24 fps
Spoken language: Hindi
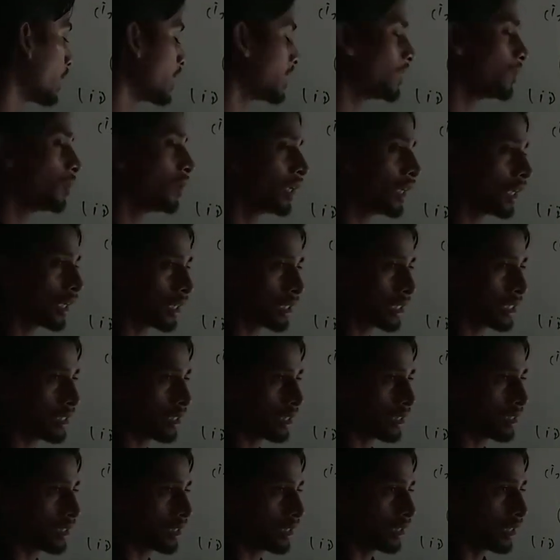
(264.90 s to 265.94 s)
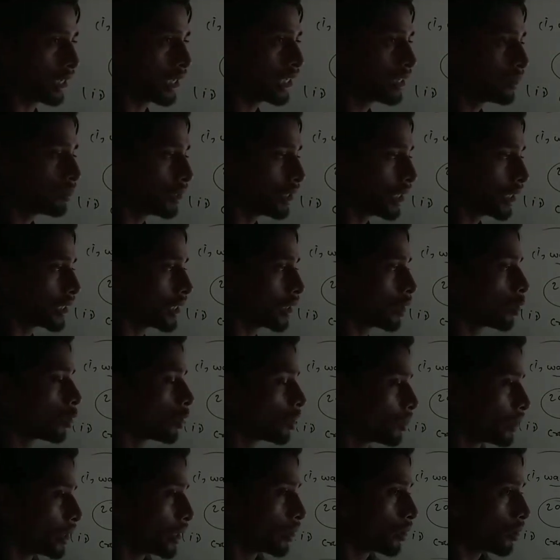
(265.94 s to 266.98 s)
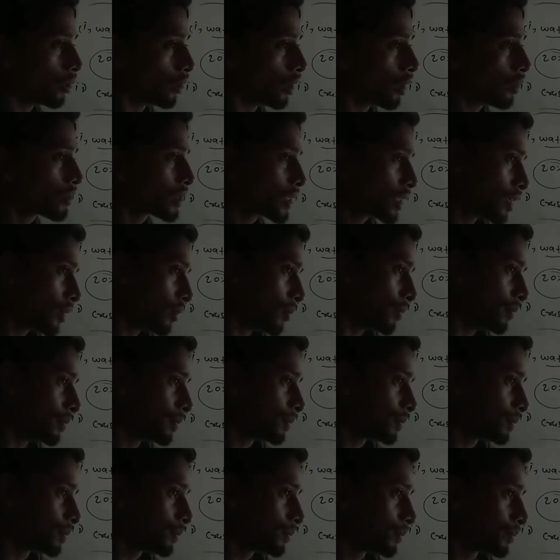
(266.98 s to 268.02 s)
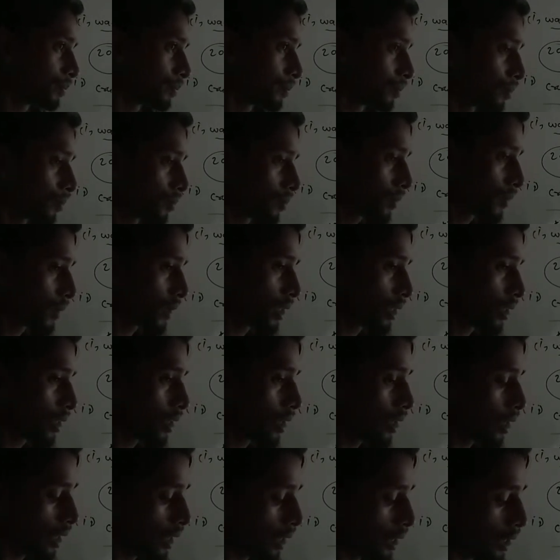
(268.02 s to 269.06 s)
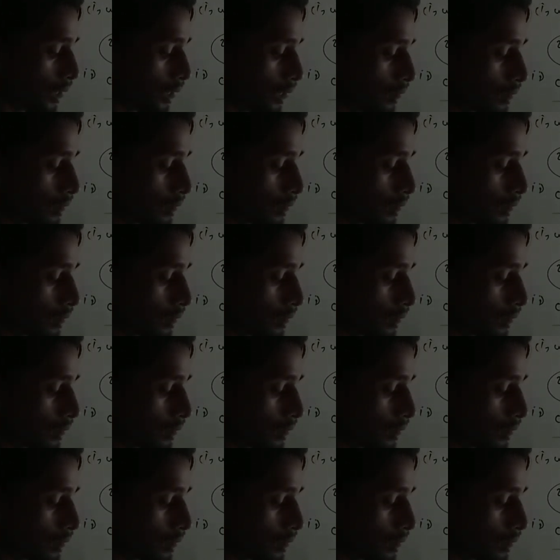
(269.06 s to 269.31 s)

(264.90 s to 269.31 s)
किसी भी का क्रशिंग स्ट्रेंथ एनी ब्रिक चाहे कोनो ब्रिक हो कम से कम हाँ